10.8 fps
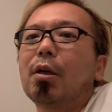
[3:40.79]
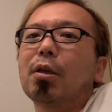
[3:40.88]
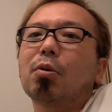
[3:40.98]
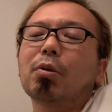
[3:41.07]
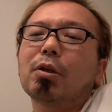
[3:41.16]

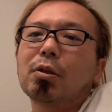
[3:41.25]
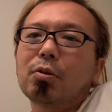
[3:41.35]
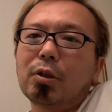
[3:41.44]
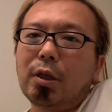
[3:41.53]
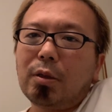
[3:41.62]
で友達がう
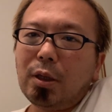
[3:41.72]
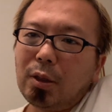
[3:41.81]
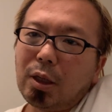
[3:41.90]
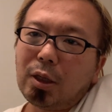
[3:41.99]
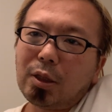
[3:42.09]
ちにね
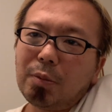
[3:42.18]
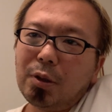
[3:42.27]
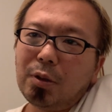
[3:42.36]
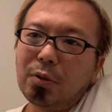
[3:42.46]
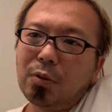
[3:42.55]
長
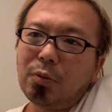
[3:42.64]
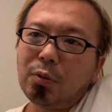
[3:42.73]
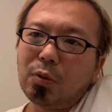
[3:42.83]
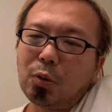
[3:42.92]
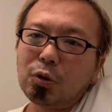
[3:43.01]
旅の
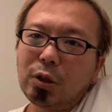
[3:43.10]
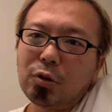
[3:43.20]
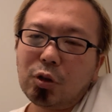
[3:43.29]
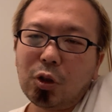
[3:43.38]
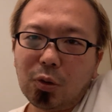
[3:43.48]
途中でう
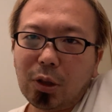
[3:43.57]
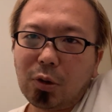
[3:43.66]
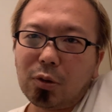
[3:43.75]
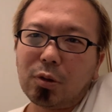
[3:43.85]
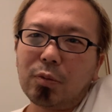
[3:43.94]
ちに寄ったと
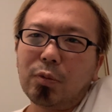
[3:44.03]
する